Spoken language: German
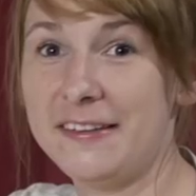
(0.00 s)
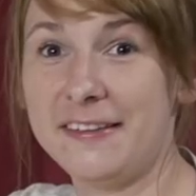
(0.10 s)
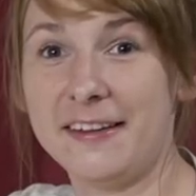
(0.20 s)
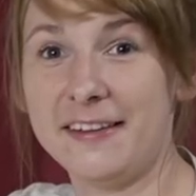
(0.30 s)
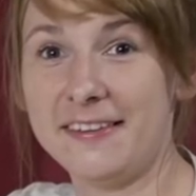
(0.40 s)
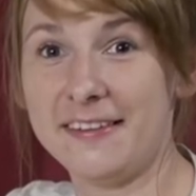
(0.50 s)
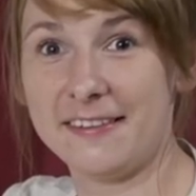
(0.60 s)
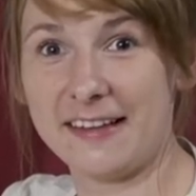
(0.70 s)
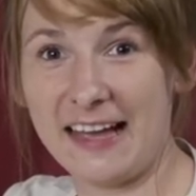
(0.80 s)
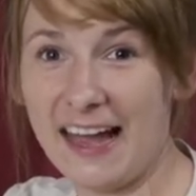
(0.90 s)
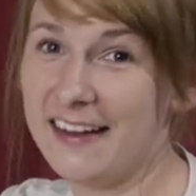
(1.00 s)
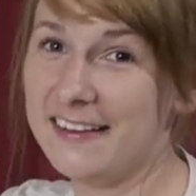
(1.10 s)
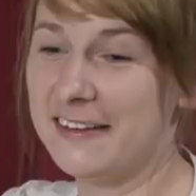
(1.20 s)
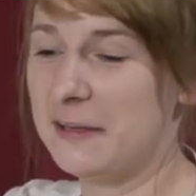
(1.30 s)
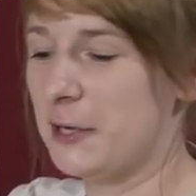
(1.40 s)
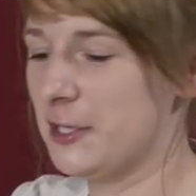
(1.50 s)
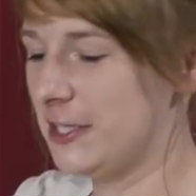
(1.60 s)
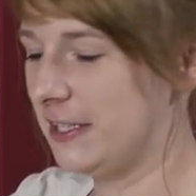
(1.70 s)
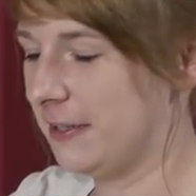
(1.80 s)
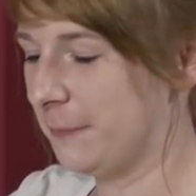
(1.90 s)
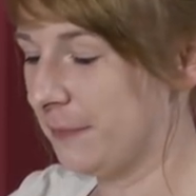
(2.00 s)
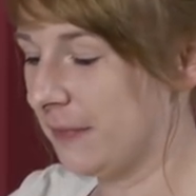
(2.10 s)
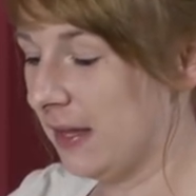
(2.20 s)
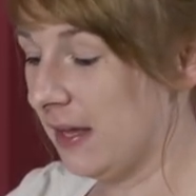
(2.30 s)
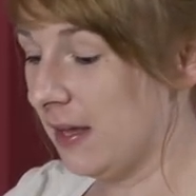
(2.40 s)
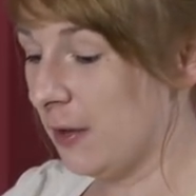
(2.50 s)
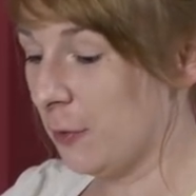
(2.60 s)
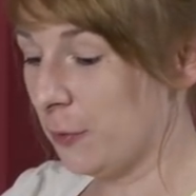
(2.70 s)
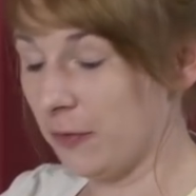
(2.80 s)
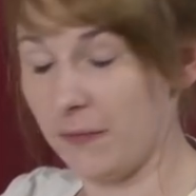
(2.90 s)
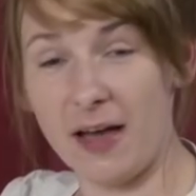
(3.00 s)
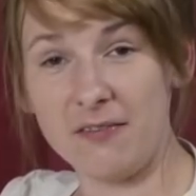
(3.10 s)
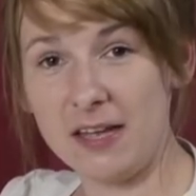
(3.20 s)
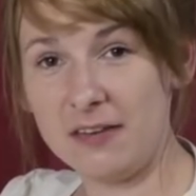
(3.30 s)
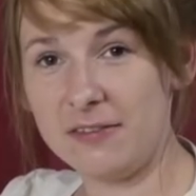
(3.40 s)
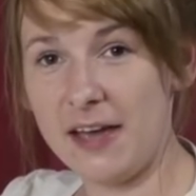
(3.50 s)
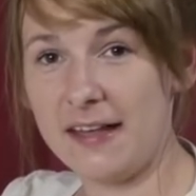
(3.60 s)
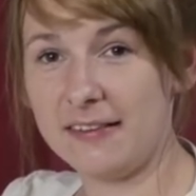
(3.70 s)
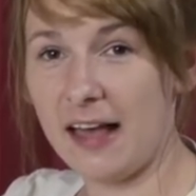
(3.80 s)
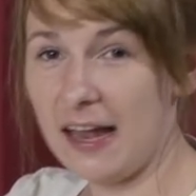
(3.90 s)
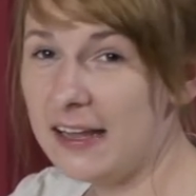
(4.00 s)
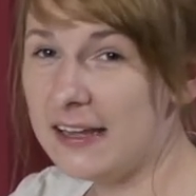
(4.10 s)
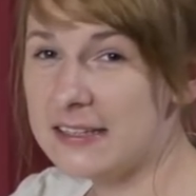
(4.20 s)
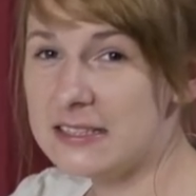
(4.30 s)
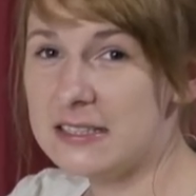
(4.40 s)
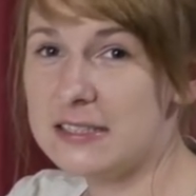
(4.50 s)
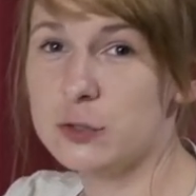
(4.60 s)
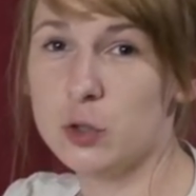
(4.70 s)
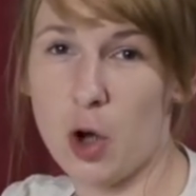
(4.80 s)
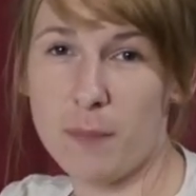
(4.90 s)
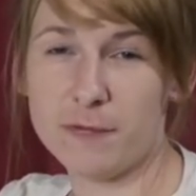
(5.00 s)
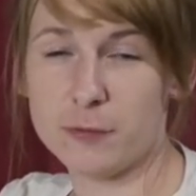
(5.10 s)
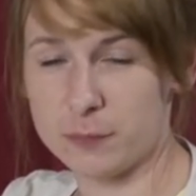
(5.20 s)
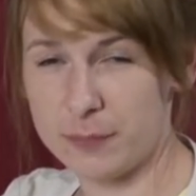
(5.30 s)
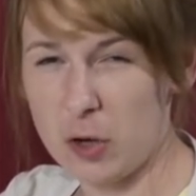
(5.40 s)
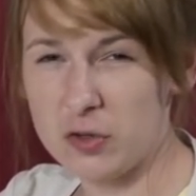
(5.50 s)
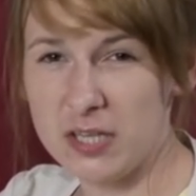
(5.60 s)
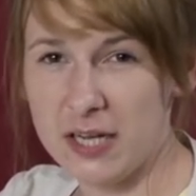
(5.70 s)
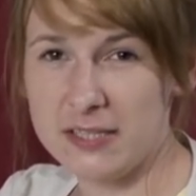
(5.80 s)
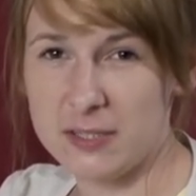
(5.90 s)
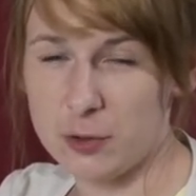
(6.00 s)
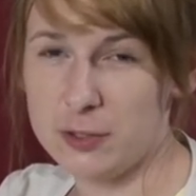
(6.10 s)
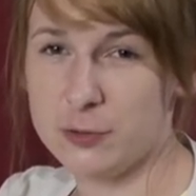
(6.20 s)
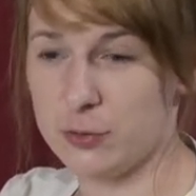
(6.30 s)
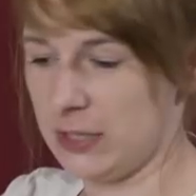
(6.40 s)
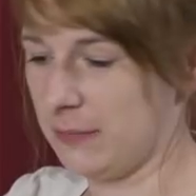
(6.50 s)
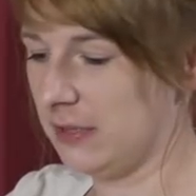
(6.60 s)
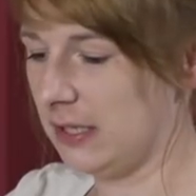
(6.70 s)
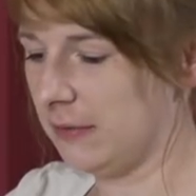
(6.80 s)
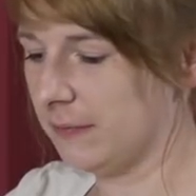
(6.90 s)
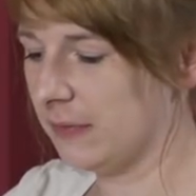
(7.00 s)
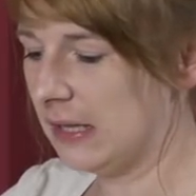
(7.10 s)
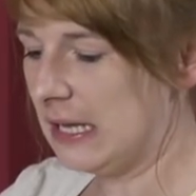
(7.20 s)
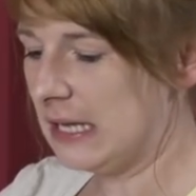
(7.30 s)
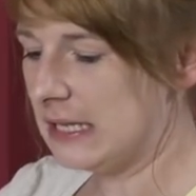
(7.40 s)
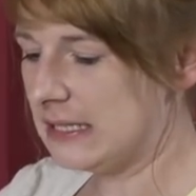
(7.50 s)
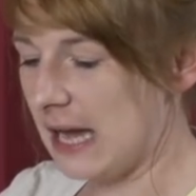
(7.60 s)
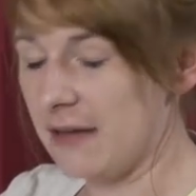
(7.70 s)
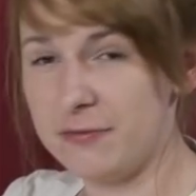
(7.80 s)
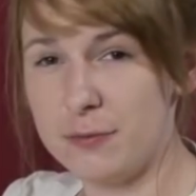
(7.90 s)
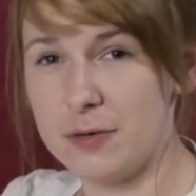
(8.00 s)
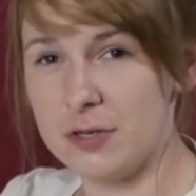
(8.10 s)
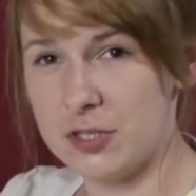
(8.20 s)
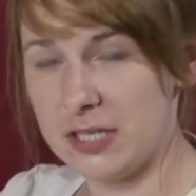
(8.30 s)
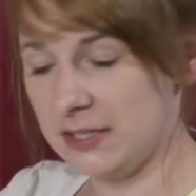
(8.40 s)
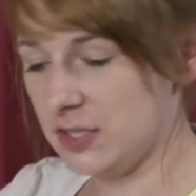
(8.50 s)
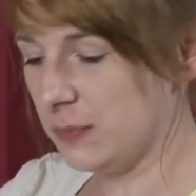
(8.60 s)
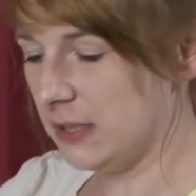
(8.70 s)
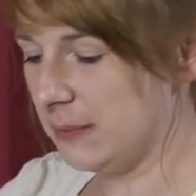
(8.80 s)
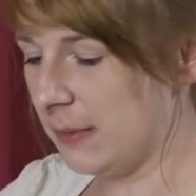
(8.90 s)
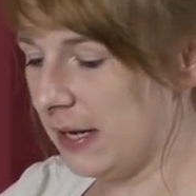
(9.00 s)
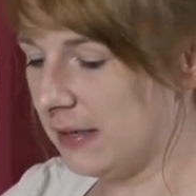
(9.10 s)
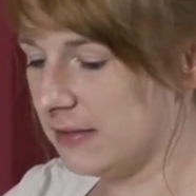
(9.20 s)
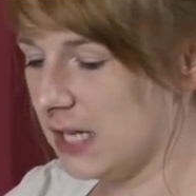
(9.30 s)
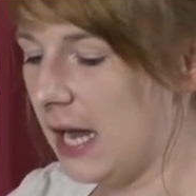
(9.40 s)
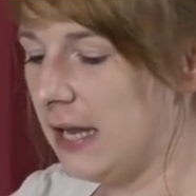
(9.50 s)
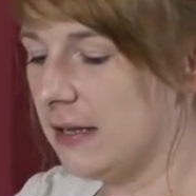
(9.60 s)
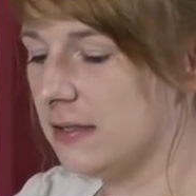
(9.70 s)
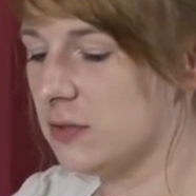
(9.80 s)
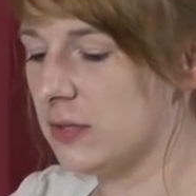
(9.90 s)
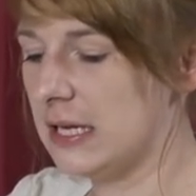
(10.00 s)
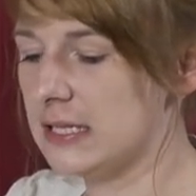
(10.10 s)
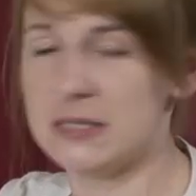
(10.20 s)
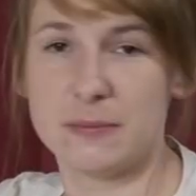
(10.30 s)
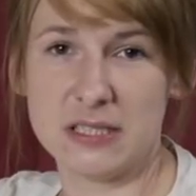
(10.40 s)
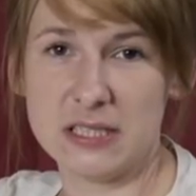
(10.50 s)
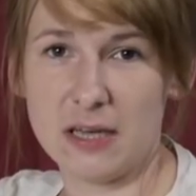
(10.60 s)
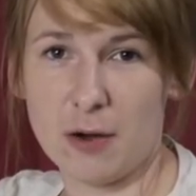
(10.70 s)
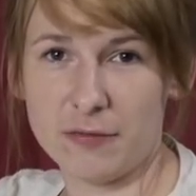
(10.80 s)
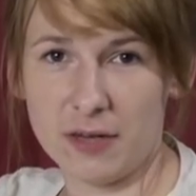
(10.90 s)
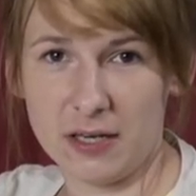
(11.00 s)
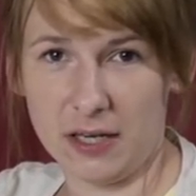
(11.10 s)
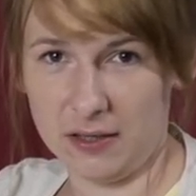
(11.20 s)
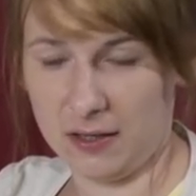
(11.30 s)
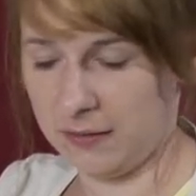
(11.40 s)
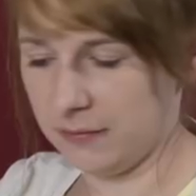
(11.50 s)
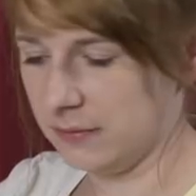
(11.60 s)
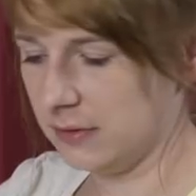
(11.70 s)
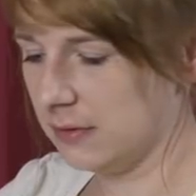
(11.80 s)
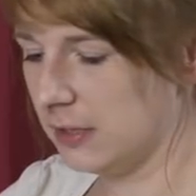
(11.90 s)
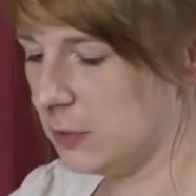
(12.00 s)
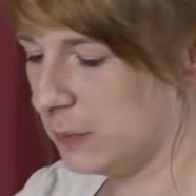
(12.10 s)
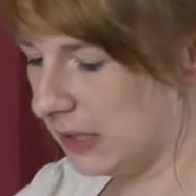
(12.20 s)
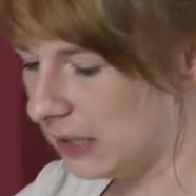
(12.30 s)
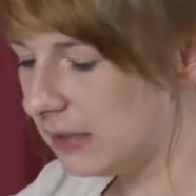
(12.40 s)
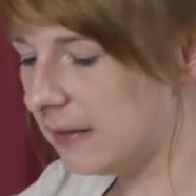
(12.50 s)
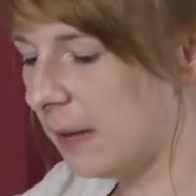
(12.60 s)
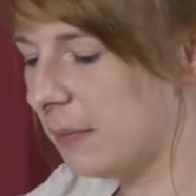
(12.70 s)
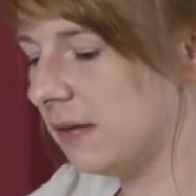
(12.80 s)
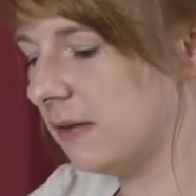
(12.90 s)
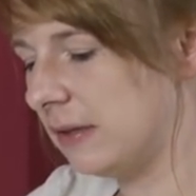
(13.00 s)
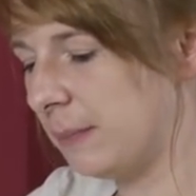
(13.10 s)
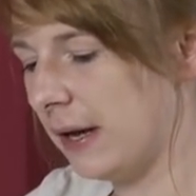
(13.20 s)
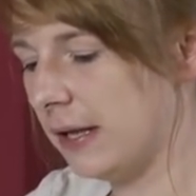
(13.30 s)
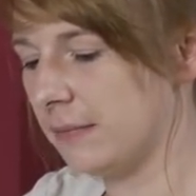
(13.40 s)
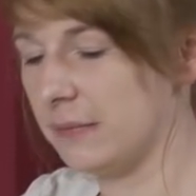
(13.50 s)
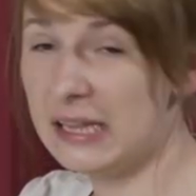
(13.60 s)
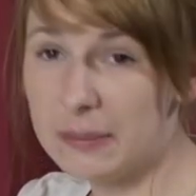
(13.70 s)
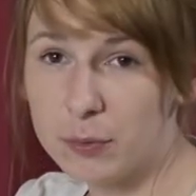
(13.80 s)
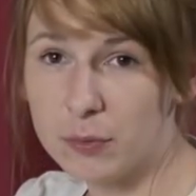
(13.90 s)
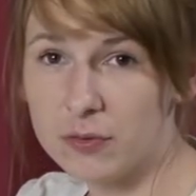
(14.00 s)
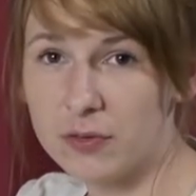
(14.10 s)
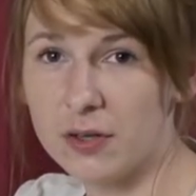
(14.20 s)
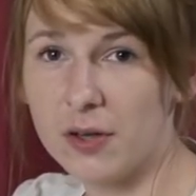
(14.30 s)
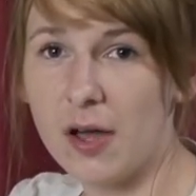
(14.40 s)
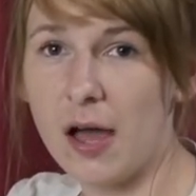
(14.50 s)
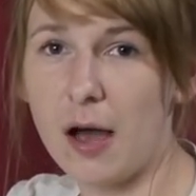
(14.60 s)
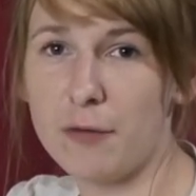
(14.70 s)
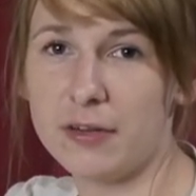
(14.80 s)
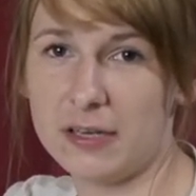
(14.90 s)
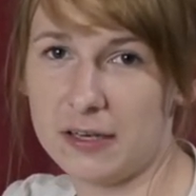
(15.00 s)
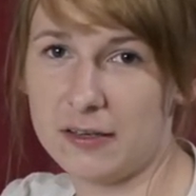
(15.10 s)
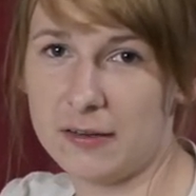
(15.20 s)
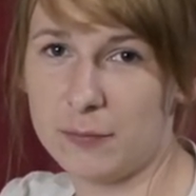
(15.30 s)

jetzt heißt es ran an die Nähmaschine. Und zwar werden wir als allererstes Kopf und Bauchteil der Eule zusammennähen. Dafür stecke ich mir die beiden Teile zuerst mittig aufeinander. Ich beginne damit, die beiden Mittelpunkte aufeinander